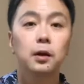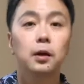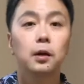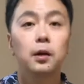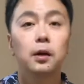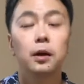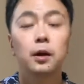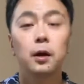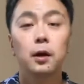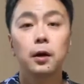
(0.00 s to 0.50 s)

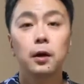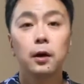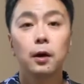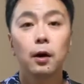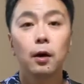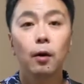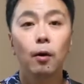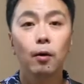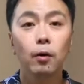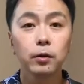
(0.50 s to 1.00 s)
え
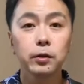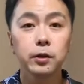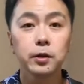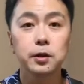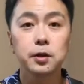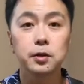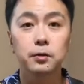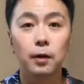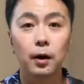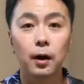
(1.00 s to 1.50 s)
本
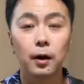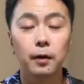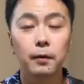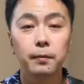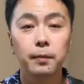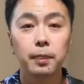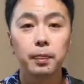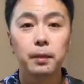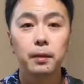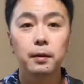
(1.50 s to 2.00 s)
日は、
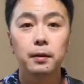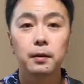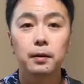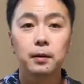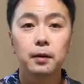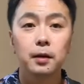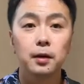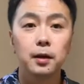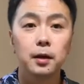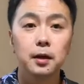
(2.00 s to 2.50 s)

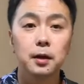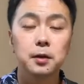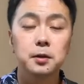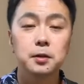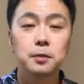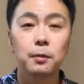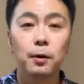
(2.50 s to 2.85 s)
えスマ